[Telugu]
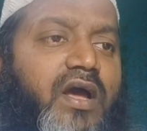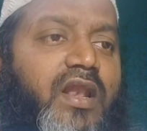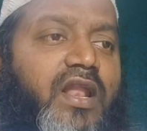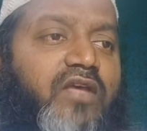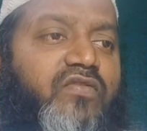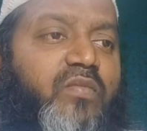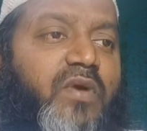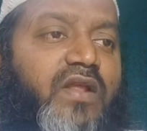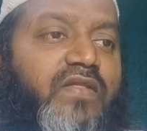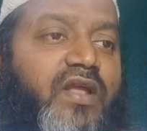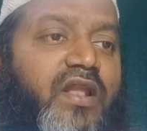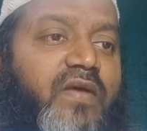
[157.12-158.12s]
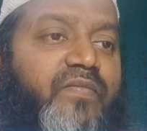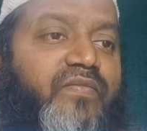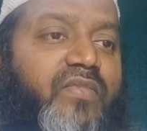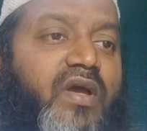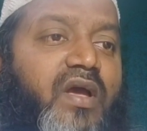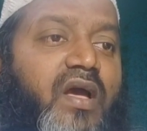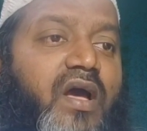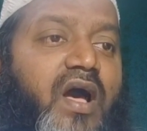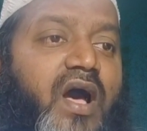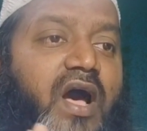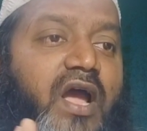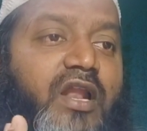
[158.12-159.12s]
అల్లా సుబానతల
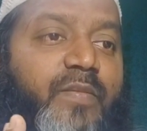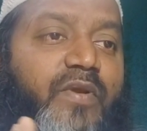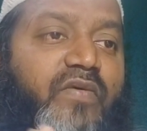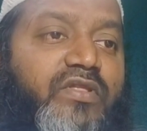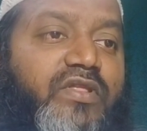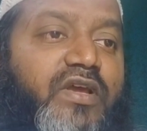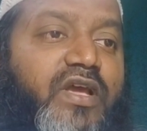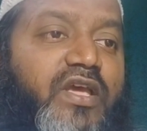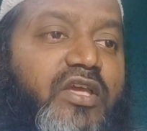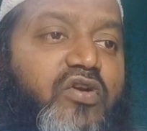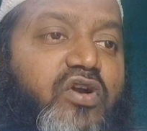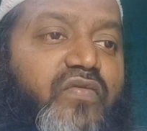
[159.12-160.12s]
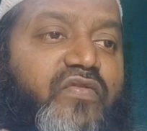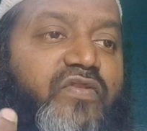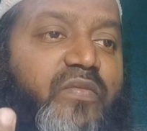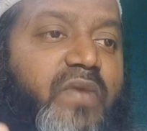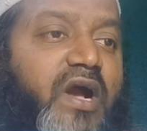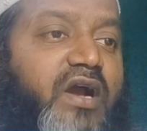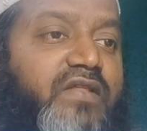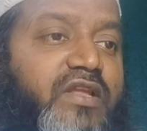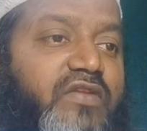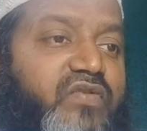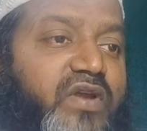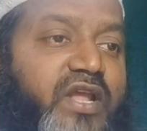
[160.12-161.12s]
ఆయన ప్రవక్తకే ఈ యొక్క విషయం బాగా
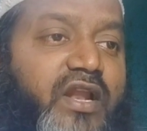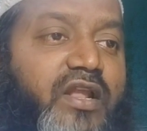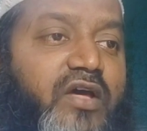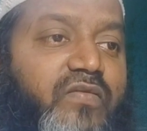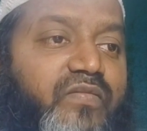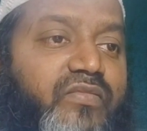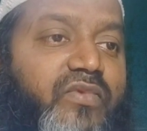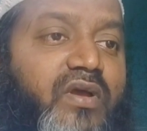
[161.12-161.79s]
తెలుసు అని అన్నారు